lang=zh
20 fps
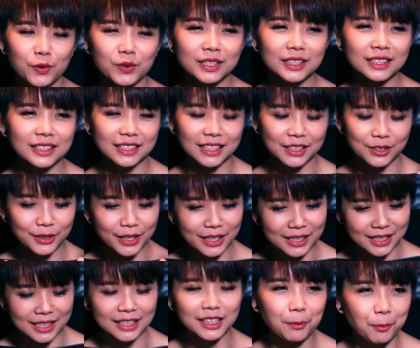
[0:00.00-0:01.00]
有一件有一个
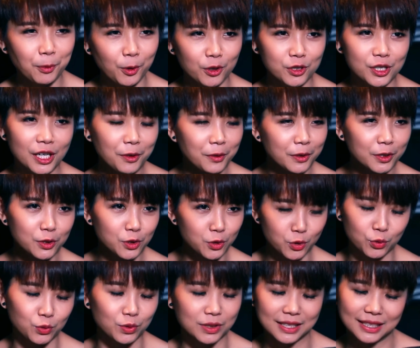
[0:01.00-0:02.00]
新的 project 或者
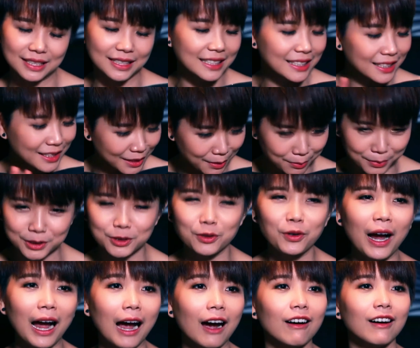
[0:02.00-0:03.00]
主持什么都
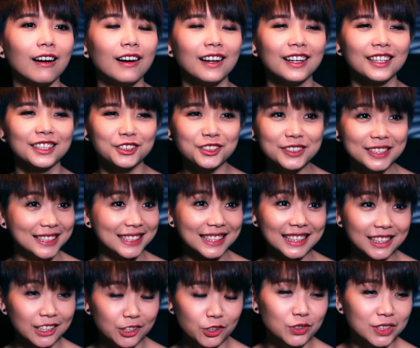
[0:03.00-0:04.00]
好，就是新
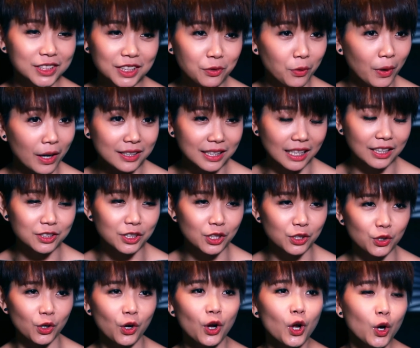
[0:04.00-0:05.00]
的东西我要尝试的
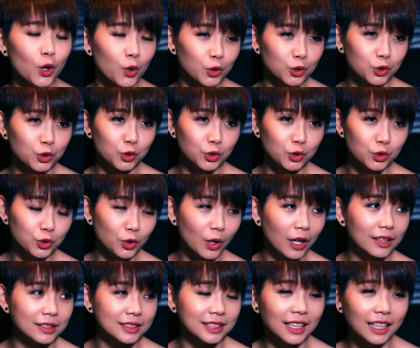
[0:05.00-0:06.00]
时候，我都
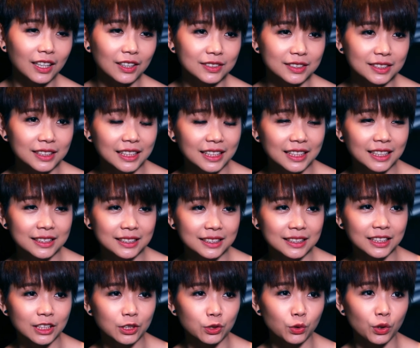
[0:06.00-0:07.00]
好像要自己跟自
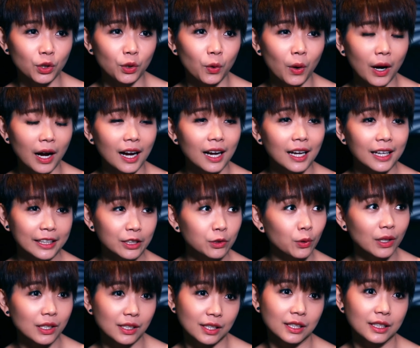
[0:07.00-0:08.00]
己对话一
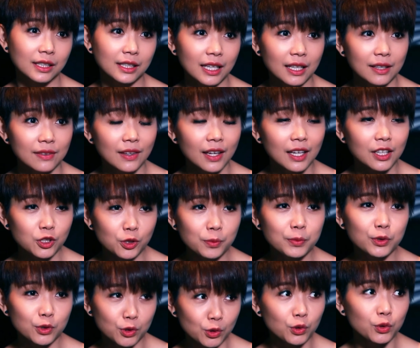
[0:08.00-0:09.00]
段时间。就比
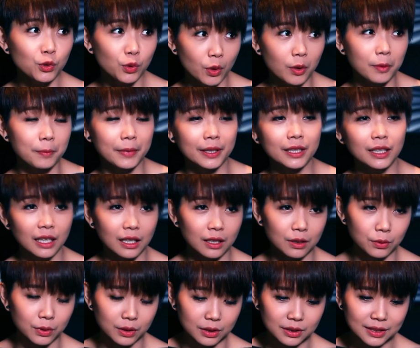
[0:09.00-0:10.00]
如说，如果明呃
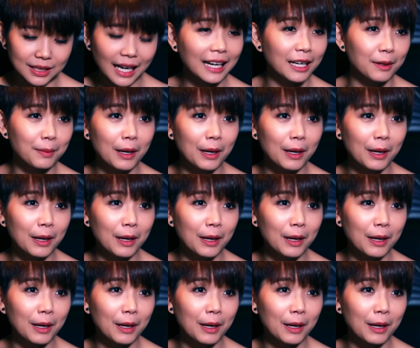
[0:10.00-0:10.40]
我下个礼